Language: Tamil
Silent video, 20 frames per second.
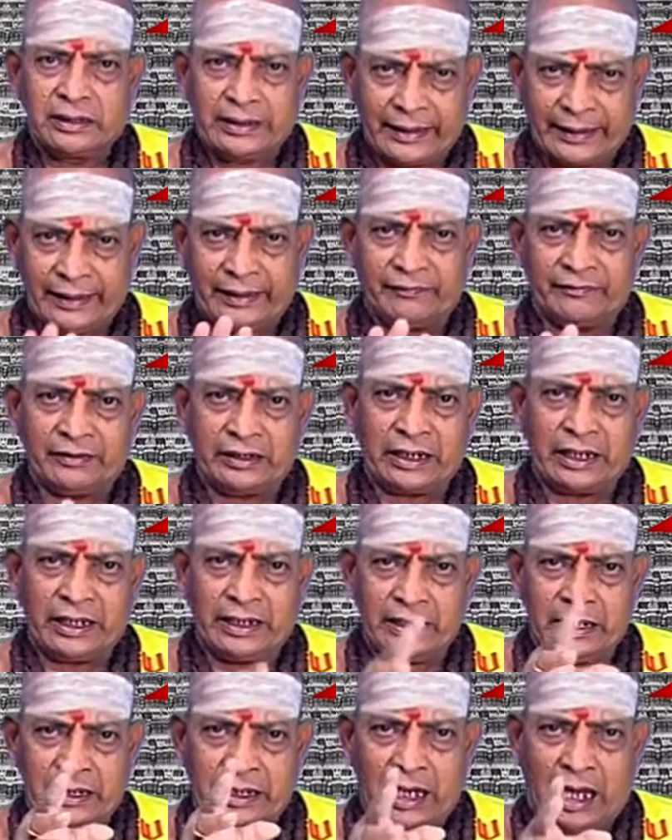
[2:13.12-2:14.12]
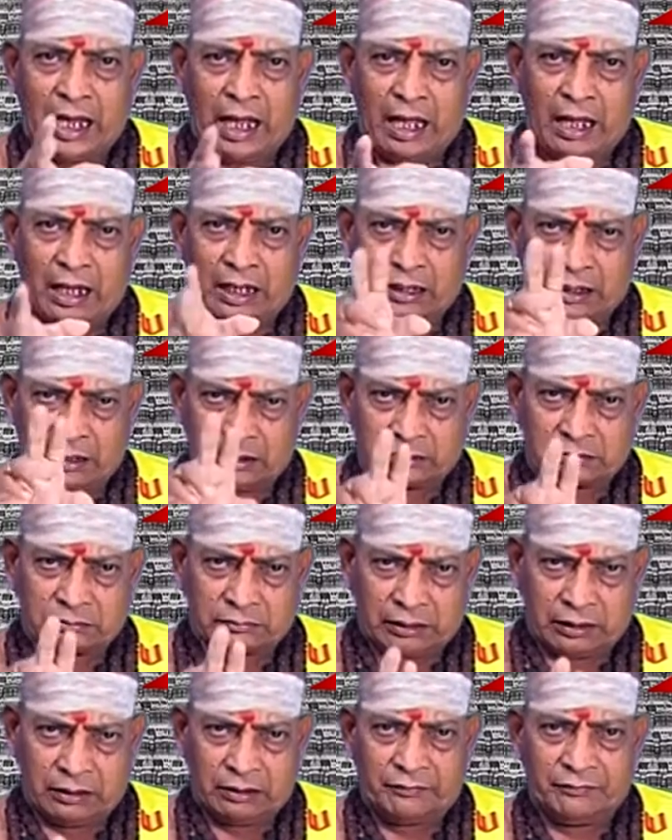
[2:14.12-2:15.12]
இறைவனை ஆறத்
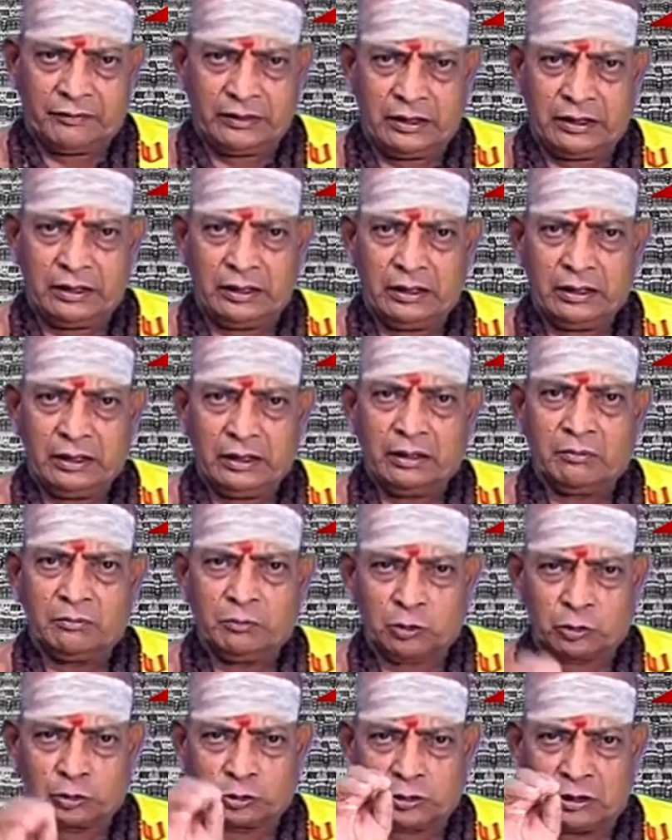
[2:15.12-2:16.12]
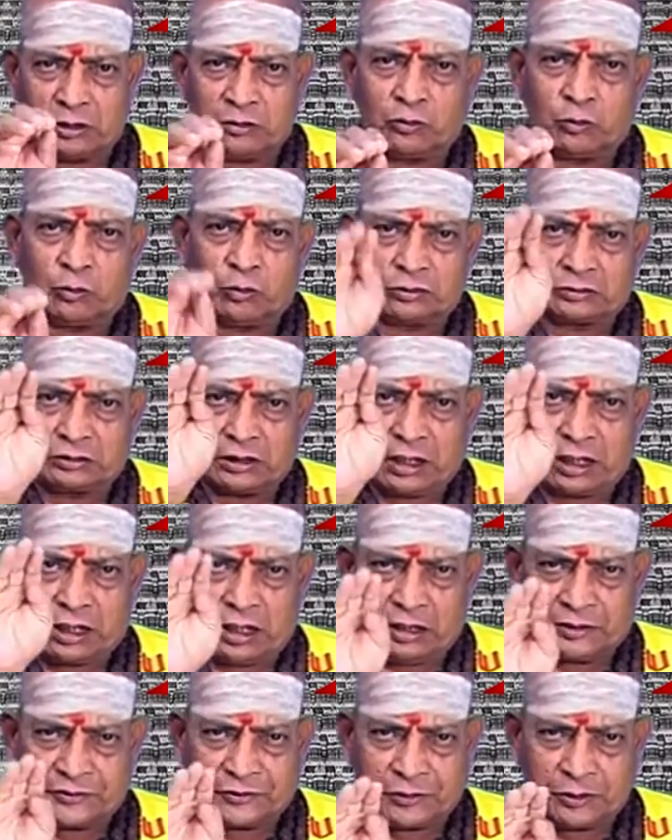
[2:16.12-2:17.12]
தழுவி முத்தம் கொடுத்த
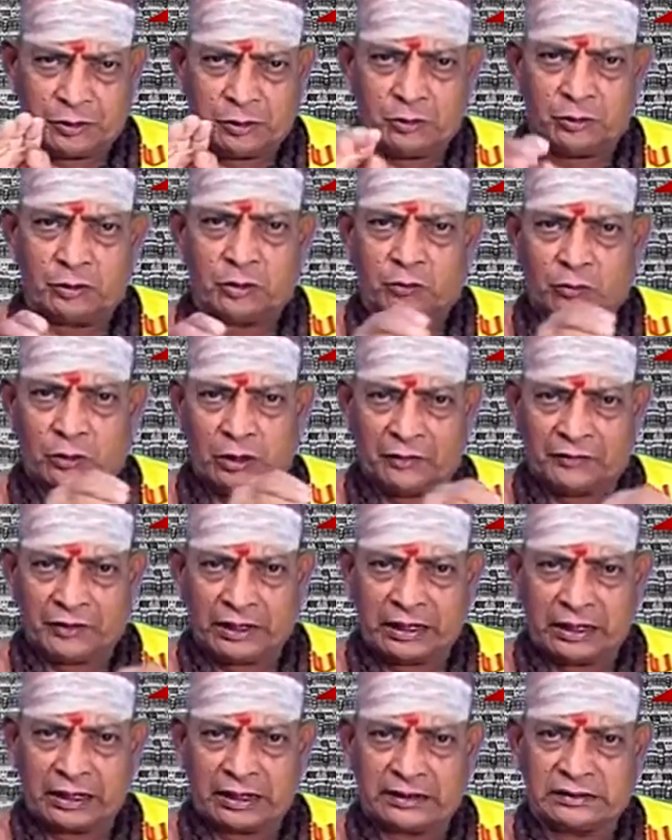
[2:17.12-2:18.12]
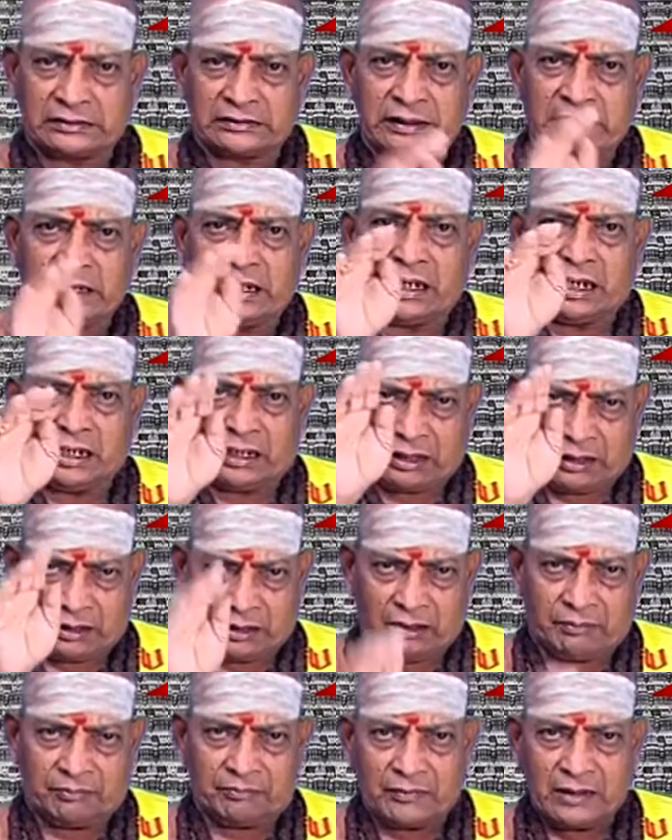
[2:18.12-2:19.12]
காட்சியோடு உள்ள விக்கிரகத்தை
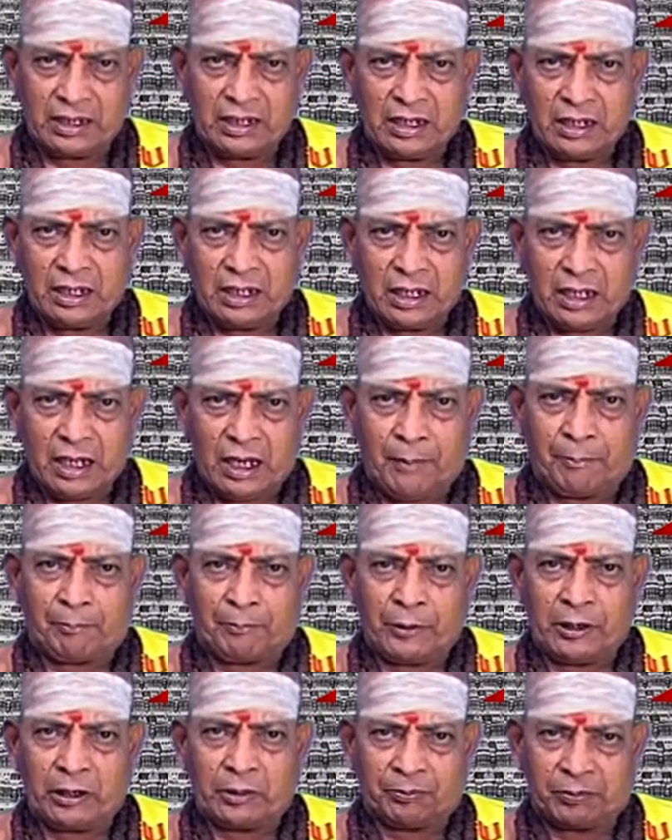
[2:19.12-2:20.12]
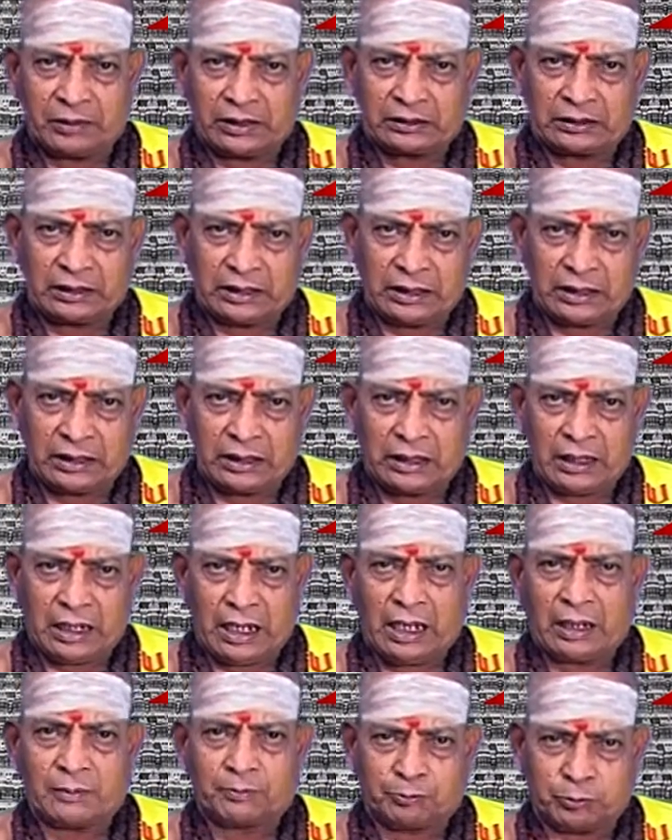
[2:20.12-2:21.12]
காணலாம் அப்பேற்பட்ட
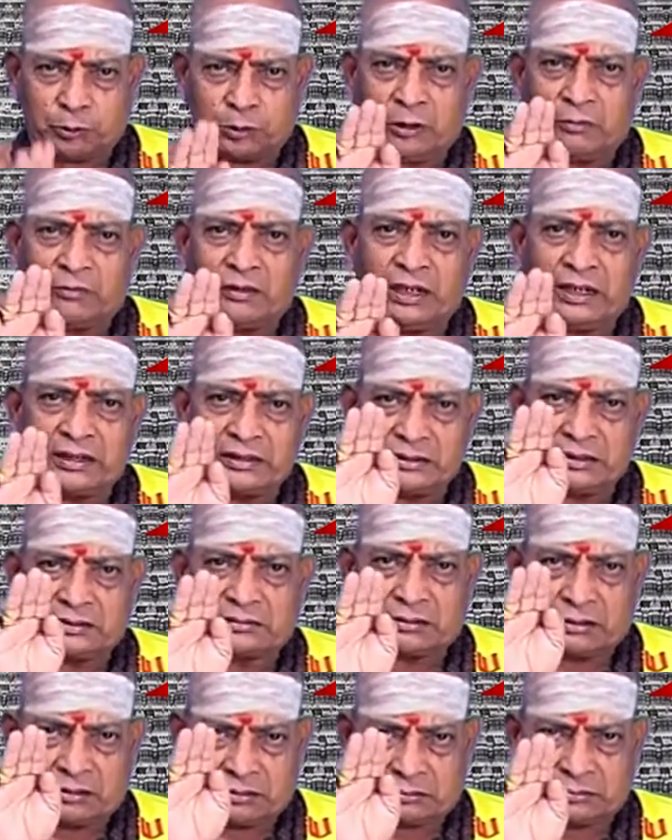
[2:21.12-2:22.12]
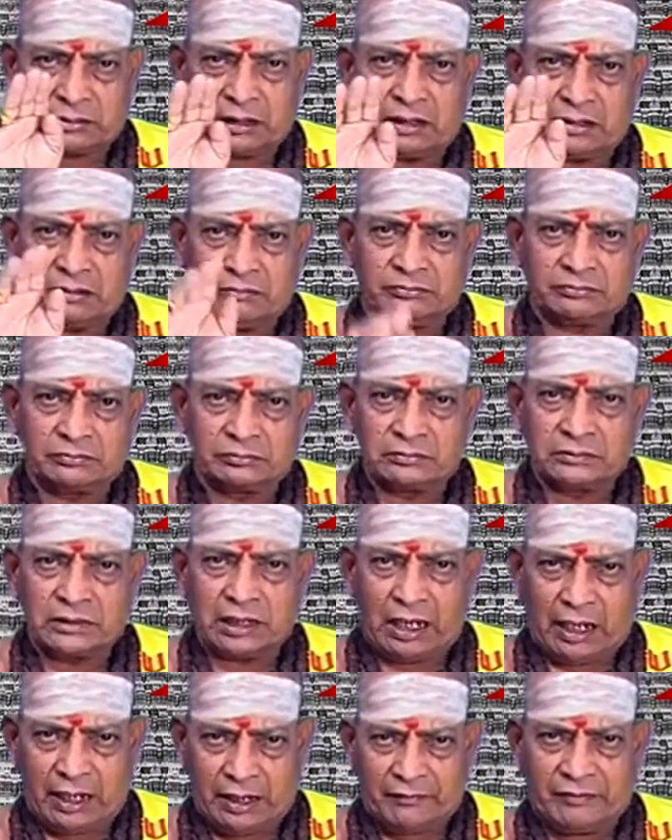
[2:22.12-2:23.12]
அற்புதம் வாய்ந்த திருத்தலம்
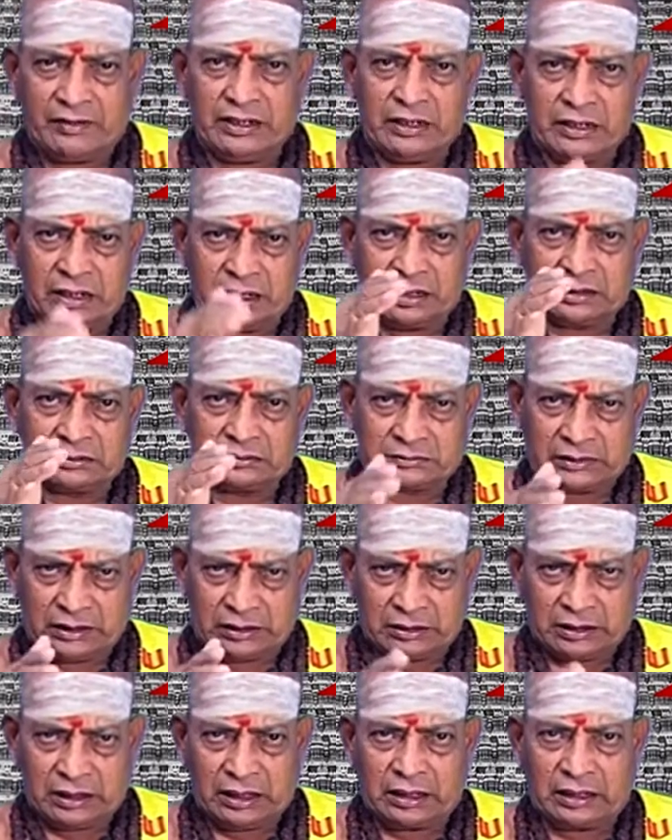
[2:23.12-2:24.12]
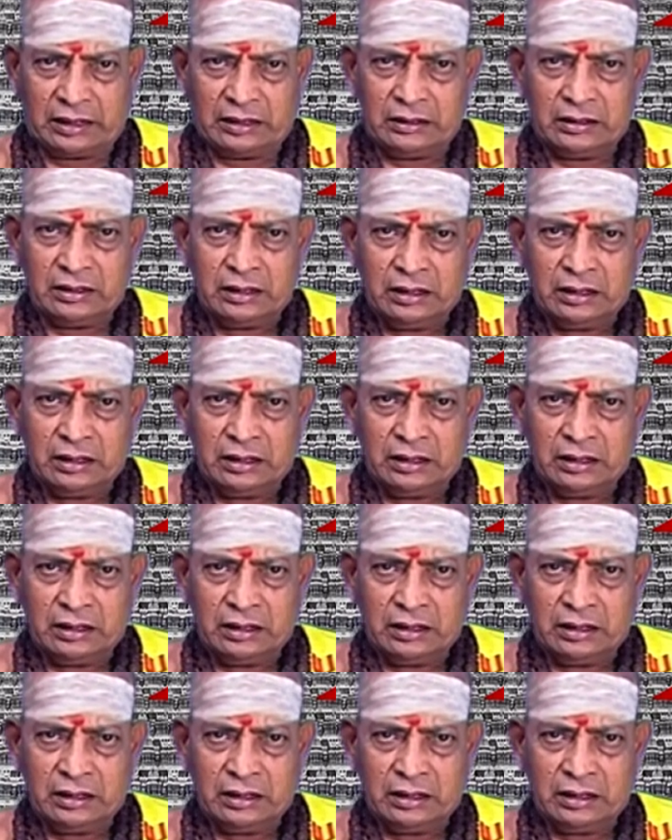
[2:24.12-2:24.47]
காவேரியின் தென்கரை